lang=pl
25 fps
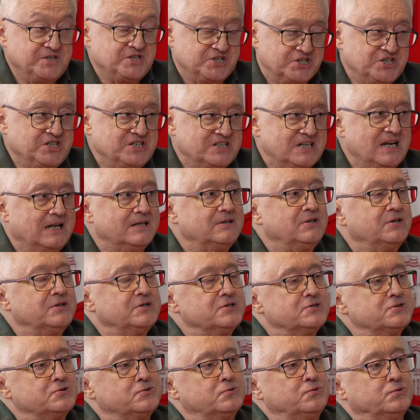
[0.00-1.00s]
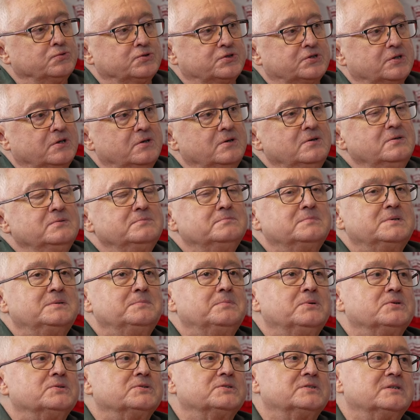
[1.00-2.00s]
10 lat to jest dużo,
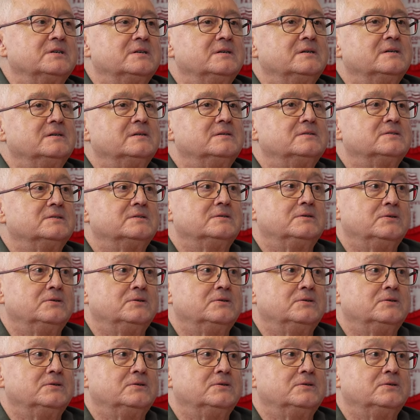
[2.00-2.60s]
mimo że